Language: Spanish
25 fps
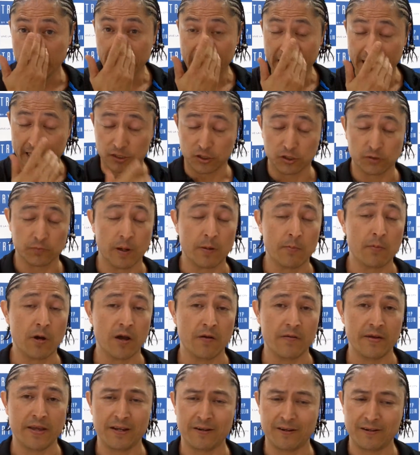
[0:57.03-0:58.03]
Entonces vamos
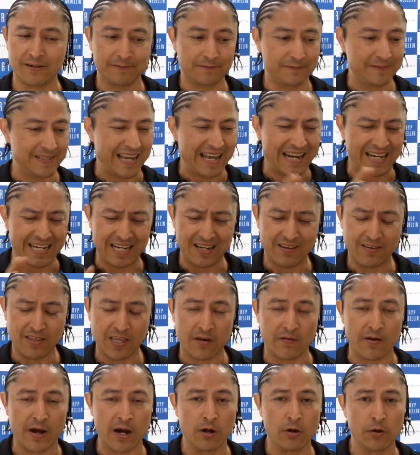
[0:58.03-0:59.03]
a ver de arriba y de
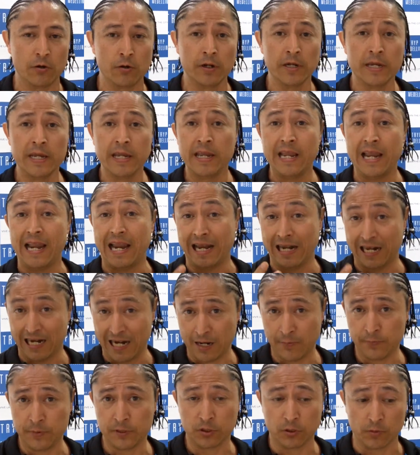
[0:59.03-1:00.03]
abajo. El
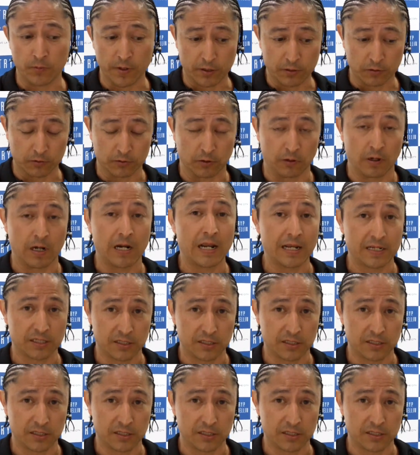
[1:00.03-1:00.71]
árbitro va a controlar la